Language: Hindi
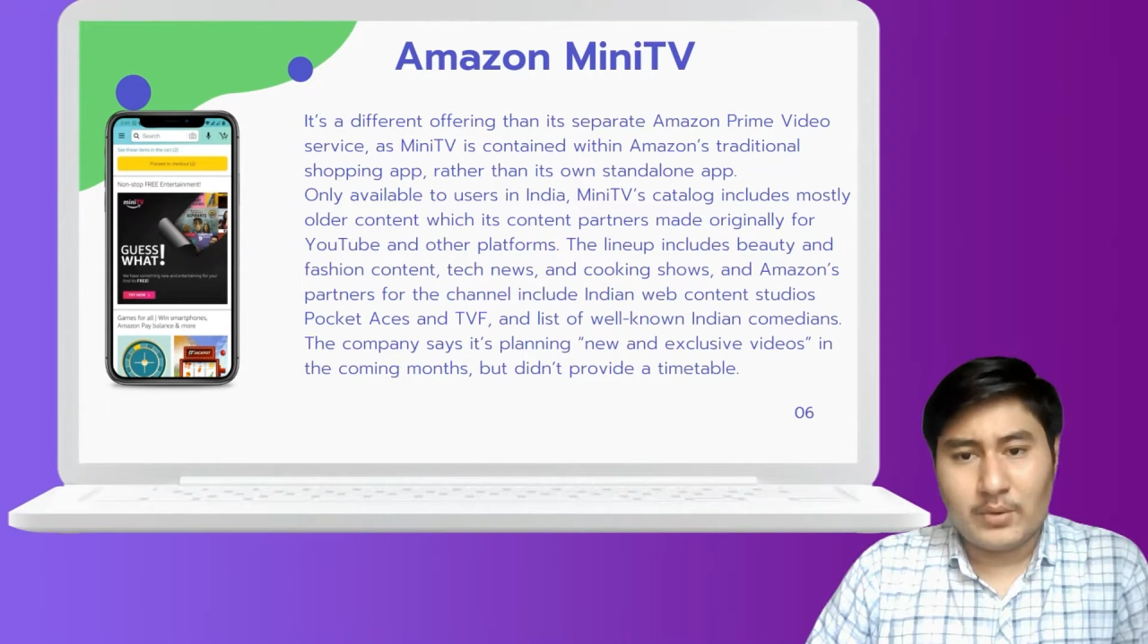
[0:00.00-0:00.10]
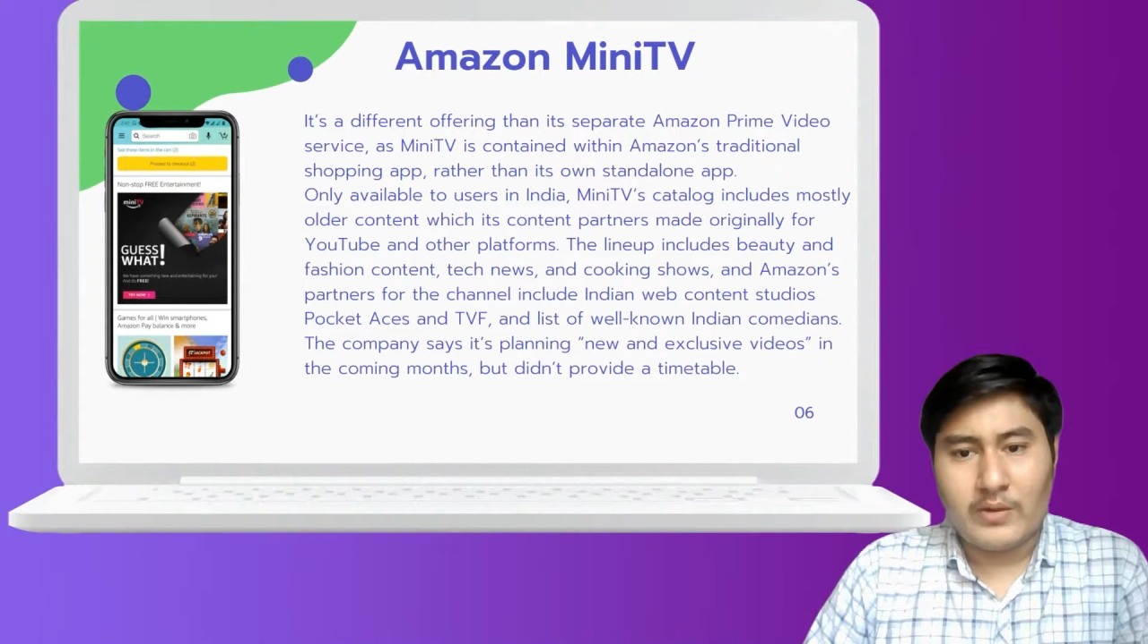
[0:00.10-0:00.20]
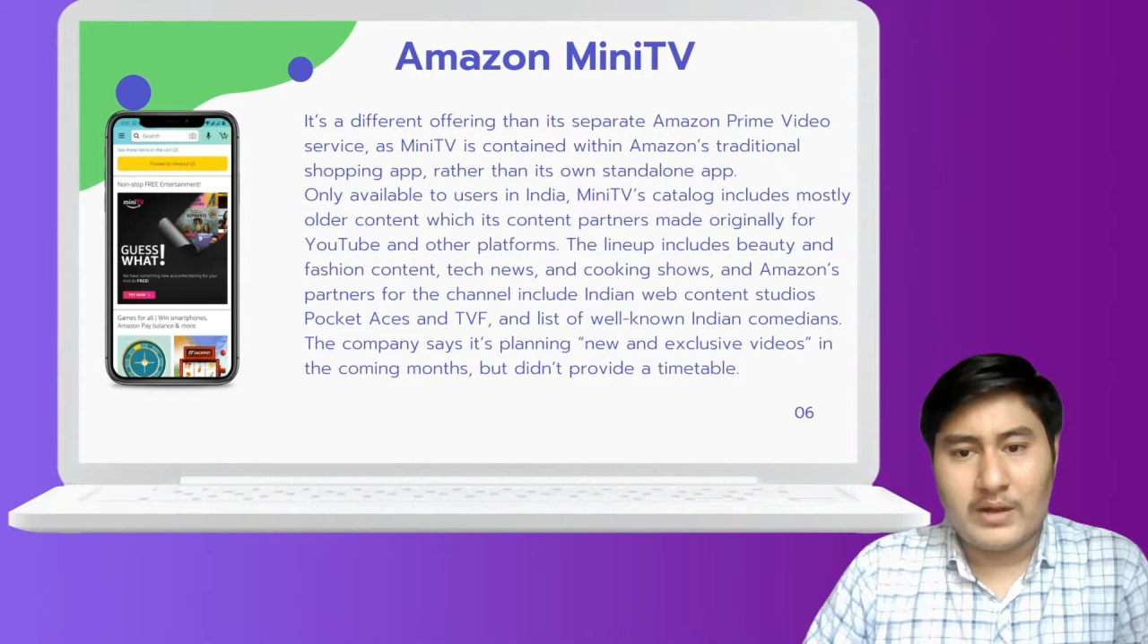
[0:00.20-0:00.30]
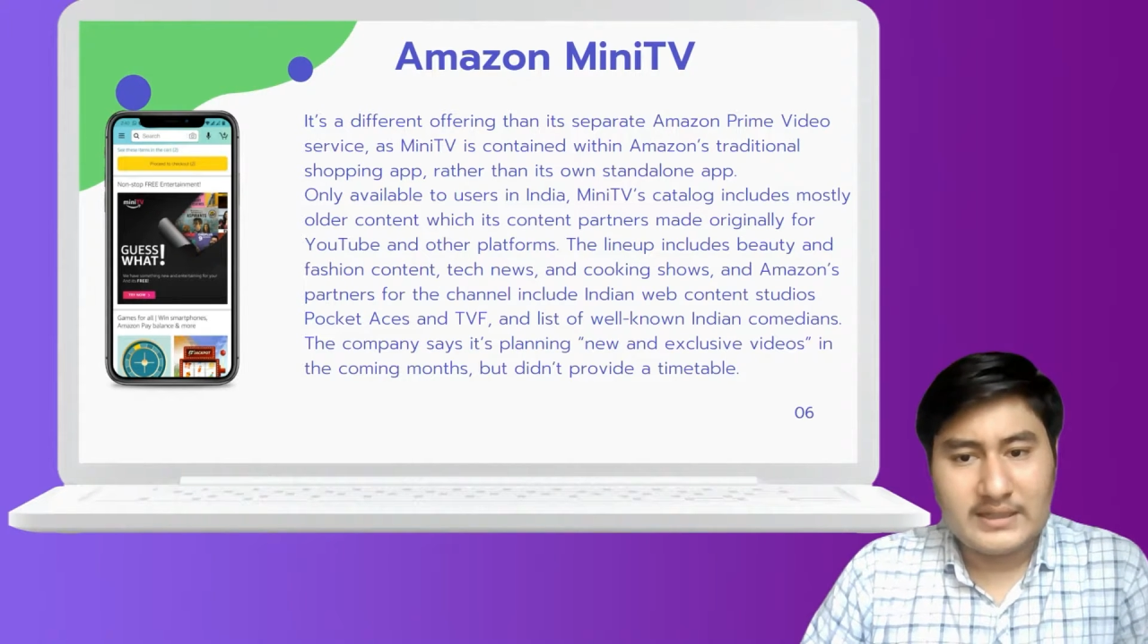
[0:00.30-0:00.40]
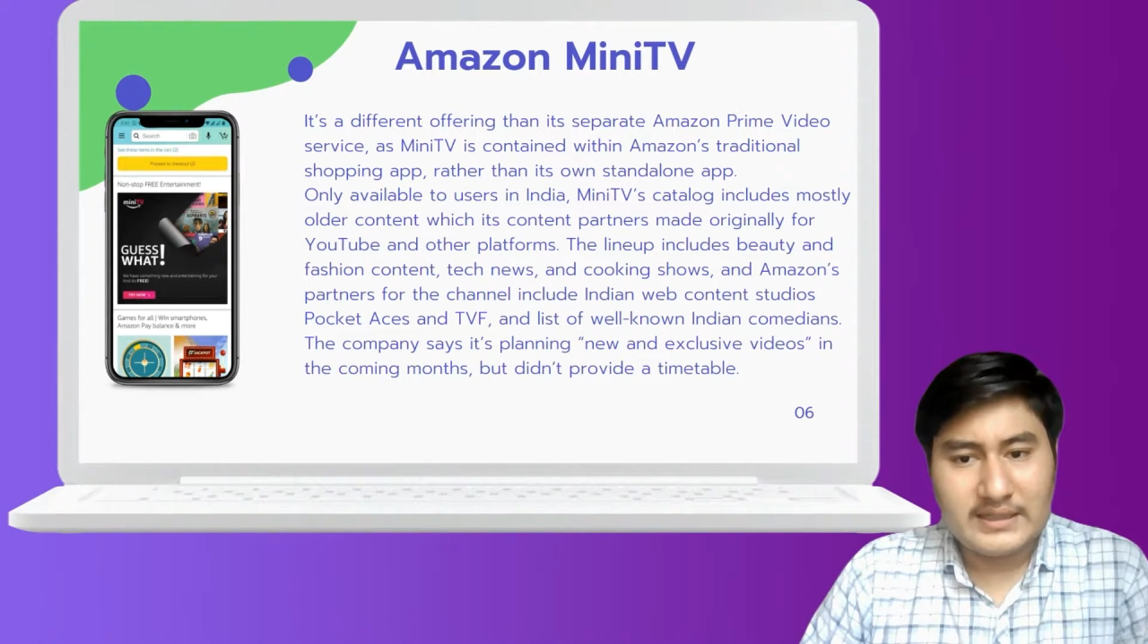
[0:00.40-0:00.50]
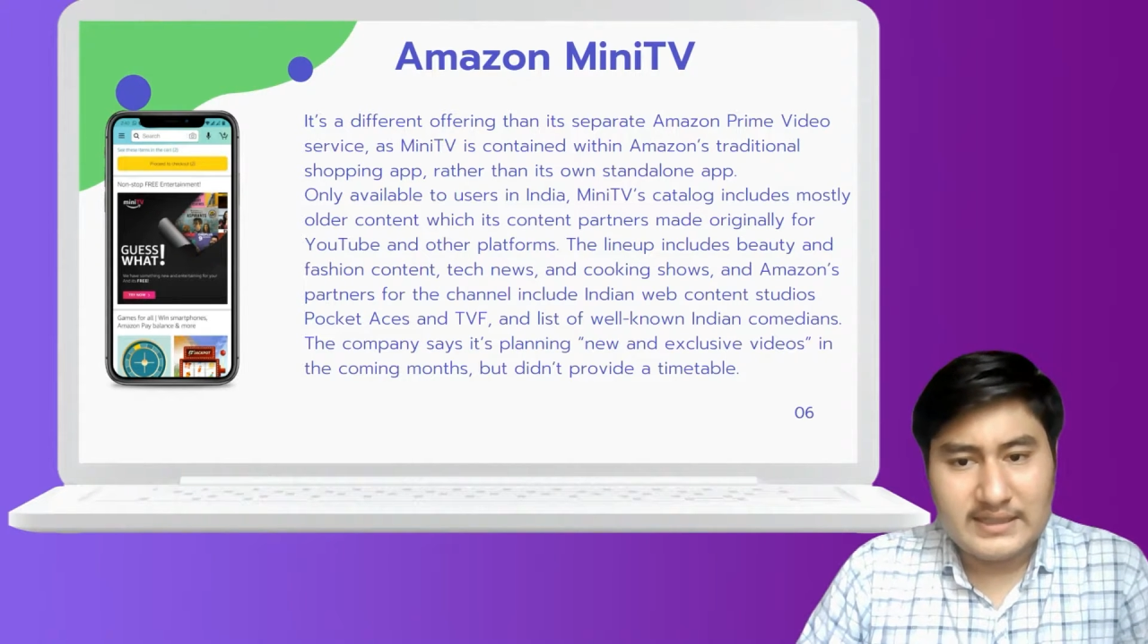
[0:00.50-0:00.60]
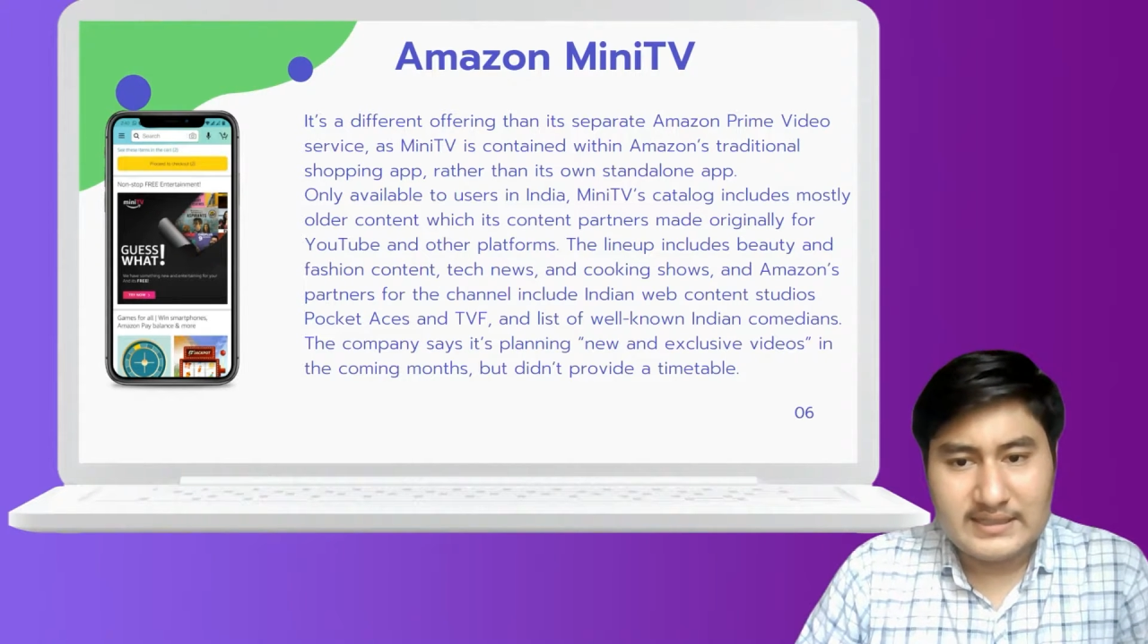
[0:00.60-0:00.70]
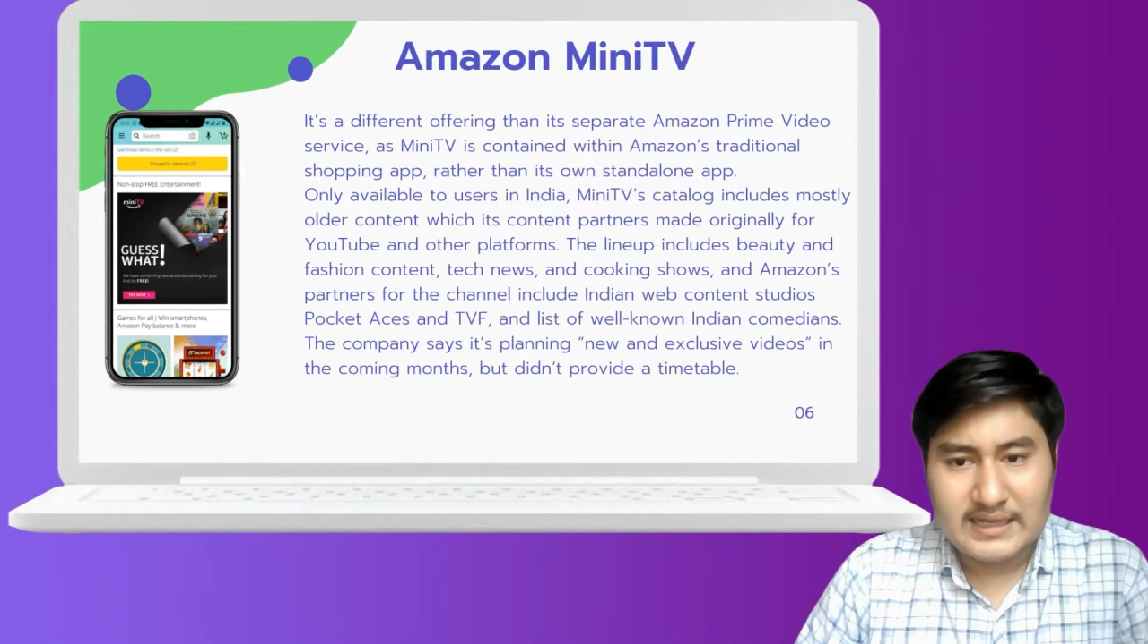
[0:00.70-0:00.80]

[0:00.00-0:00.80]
प्रोवाइड की